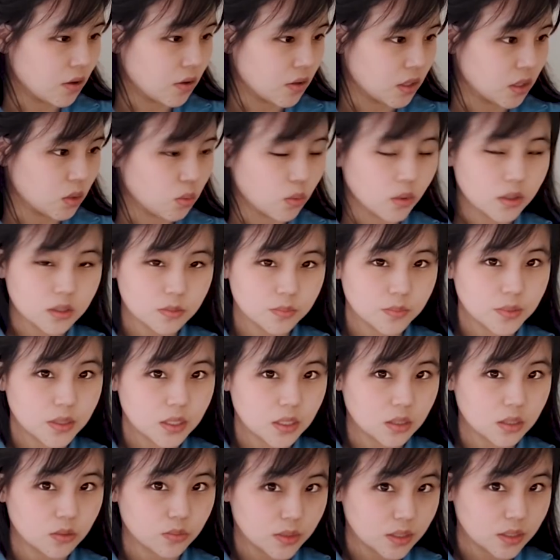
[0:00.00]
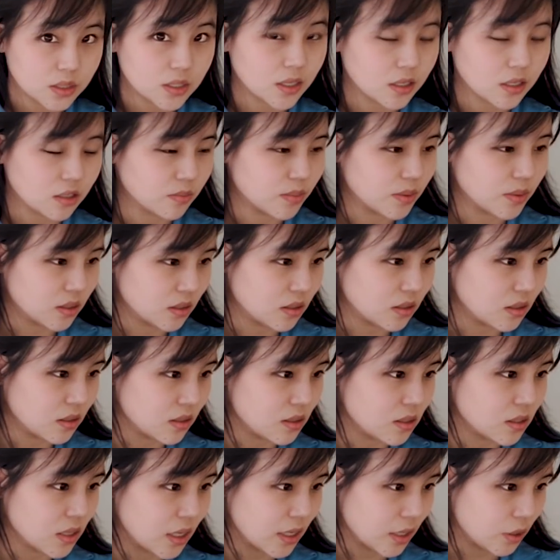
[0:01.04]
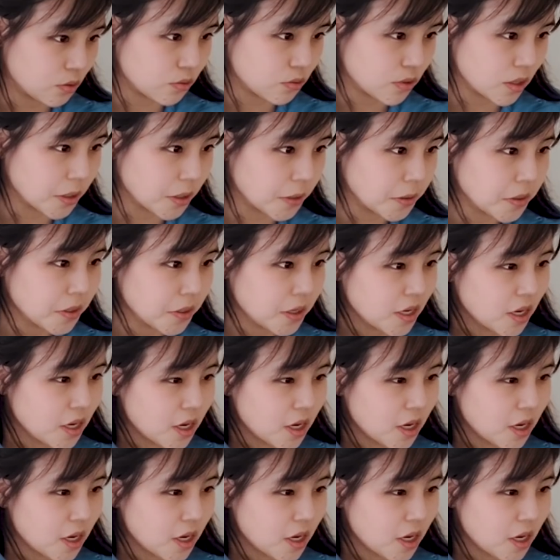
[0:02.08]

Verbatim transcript: 어, 이 1P 리테일 비즈니스가 있고요.